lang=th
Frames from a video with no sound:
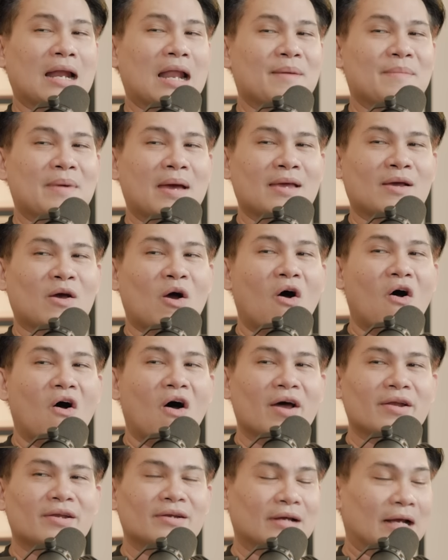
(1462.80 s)
อะไรไหมคอ
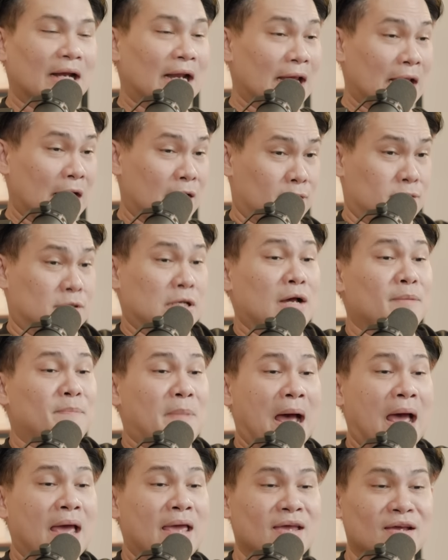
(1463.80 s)
ร์สอะไรเงี้ยก็ซื้อ
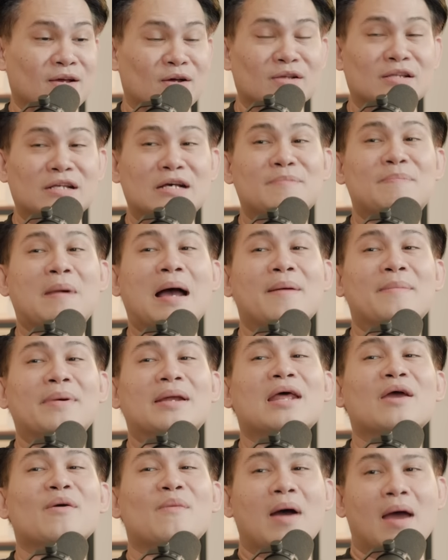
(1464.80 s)
ไปก็ซื้อไปไม่
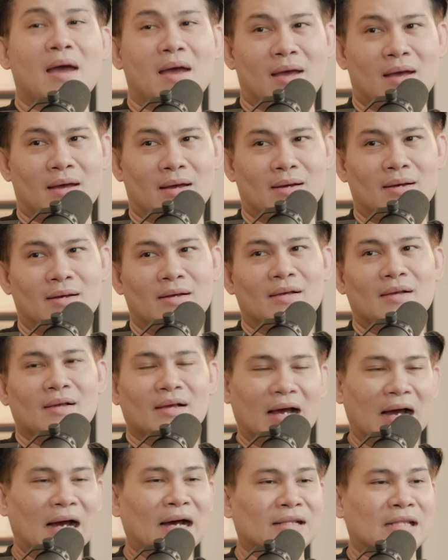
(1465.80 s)
ได้ว่า
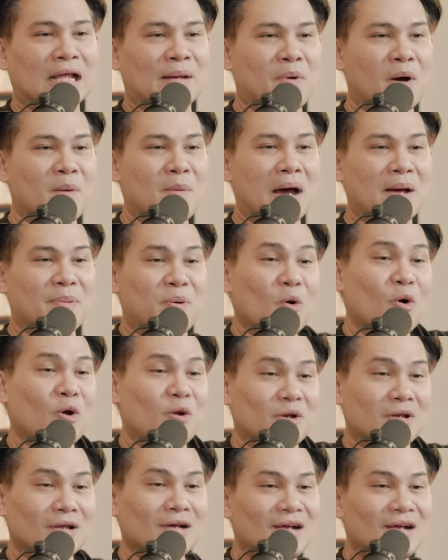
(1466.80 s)
เออแต่พอมาพูด